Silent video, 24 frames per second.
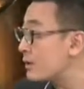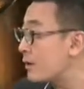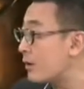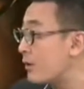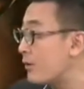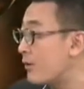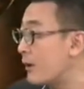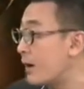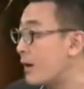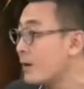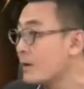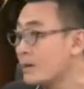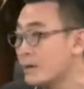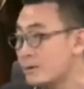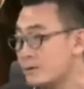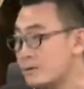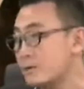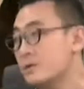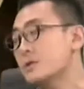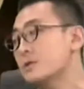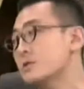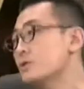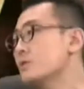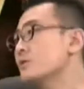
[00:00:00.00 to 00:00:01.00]
一号》啊，
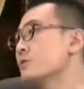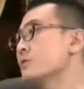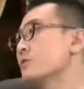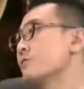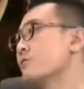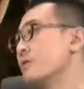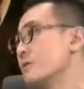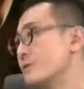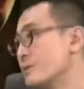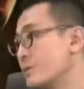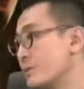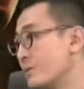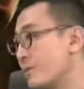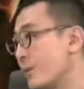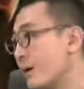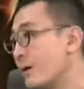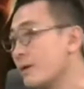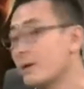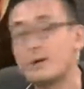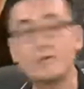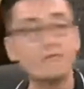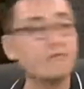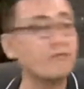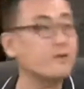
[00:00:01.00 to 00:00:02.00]
这是个知识分子嘛，